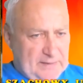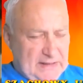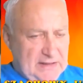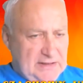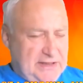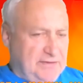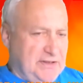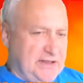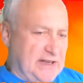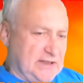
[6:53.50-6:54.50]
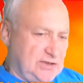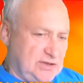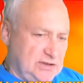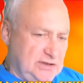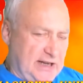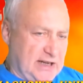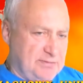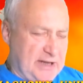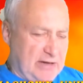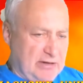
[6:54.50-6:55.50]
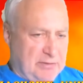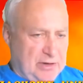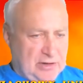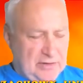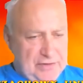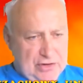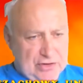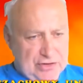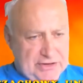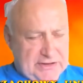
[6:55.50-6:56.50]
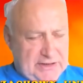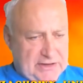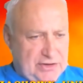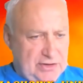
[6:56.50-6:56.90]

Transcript: nie widać, jak białe mogą wykorzystać